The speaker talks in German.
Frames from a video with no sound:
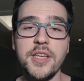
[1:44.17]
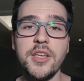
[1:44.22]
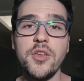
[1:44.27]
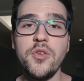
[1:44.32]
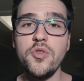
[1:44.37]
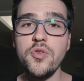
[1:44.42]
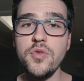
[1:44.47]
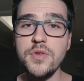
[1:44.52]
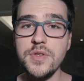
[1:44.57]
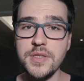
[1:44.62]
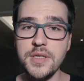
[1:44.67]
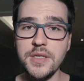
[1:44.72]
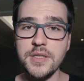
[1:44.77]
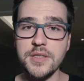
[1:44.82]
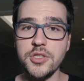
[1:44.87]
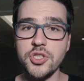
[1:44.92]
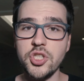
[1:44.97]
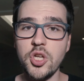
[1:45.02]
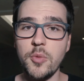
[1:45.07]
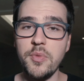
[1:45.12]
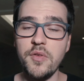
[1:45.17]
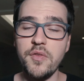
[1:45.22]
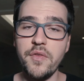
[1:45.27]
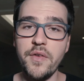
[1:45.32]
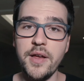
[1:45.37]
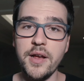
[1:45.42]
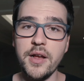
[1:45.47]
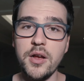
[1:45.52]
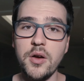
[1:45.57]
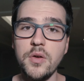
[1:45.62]
Der günstigste
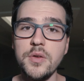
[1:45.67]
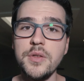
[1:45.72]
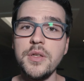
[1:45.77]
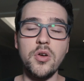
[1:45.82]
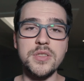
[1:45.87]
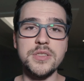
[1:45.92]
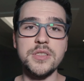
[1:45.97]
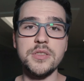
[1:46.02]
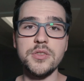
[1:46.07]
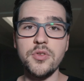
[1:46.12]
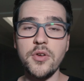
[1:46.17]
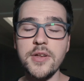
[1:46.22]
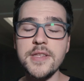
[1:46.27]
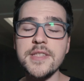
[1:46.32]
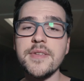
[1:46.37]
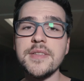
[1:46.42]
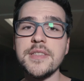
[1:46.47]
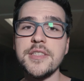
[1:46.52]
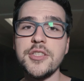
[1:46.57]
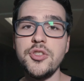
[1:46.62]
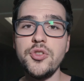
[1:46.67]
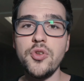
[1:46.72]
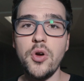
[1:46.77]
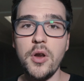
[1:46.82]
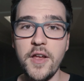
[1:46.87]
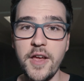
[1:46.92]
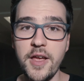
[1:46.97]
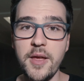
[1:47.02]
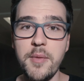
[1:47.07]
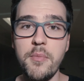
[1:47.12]
Shopify-Account kostet 29
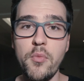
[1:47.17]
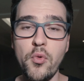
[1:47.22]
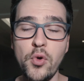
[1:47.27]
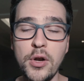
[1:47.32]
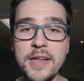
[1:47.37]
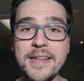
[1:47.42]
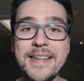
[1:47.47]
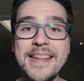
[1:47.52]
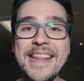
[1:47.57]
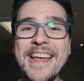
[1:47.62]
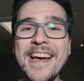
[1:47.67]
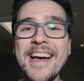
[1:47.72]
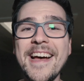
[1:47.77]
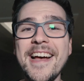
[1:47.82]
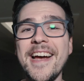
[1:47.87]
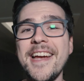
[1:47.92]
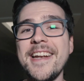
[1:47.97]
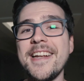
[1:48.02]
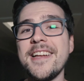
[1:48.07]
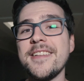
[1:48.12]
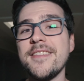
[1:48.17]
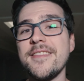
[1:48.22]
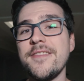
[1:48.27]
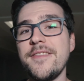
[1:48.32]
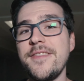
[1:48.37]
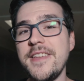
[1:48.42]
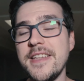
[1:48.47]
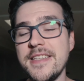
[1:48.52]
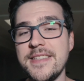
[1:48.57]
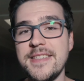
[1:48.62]
Dollar im Monat nach einer
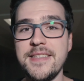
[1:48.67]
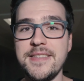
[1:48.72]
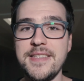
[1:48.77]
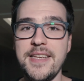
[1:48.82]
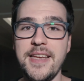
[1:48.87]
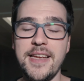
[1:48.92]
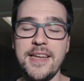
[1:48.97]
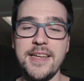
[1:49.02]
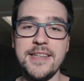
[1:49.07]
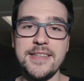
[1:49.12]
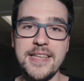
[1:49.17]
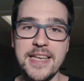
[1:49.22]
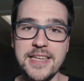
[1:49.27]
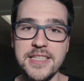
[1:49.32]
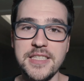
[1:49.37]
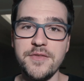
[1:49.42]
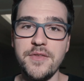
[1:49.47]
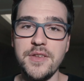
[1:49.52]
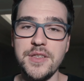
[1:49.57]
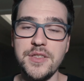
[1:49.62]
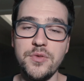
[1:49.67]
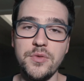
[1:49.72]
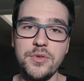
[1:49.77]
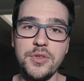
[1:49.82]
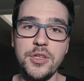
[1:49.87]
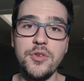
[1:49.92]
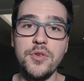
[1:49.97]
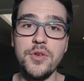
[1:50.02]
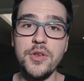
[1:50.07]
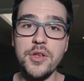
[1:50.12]
14-tägigen
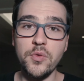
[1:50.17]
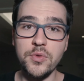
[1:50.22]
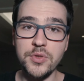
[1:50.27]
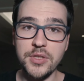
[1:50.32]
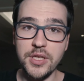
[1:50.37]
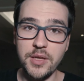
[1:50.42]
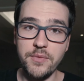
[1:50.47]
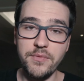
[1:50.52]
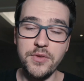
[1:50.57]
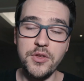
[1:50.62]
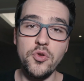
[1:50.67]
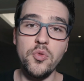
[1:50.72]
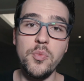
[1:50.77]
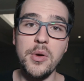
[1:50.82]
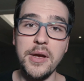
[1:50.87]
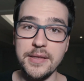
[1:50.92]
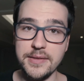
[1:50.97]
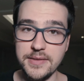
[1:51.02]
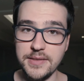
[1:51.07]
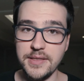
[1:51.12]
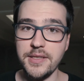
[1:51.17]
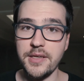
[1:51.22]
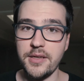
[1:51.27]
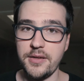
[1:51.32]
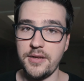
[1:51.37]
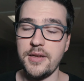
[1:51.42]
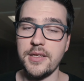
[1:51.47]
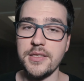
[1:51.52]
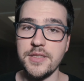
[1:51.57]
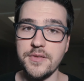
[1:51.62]
Testversion, die du dir unter dem Video übrigens
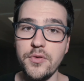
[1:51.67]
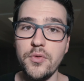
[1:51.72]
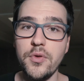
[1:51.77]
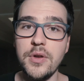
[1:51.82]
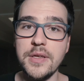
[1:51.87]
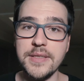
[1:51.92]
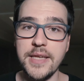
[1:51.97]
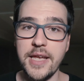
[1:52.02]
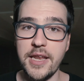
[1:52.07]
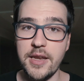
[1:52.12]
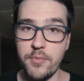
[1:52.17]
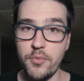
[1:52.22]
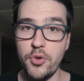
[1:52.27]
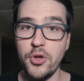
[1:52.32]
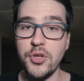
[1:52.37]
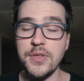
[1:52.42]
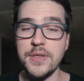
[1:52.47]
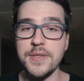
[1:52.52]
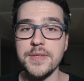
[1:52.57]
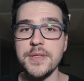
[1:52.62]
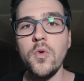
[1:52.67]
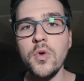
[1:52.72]
sichern kannst, wenn du das gerne möchtest.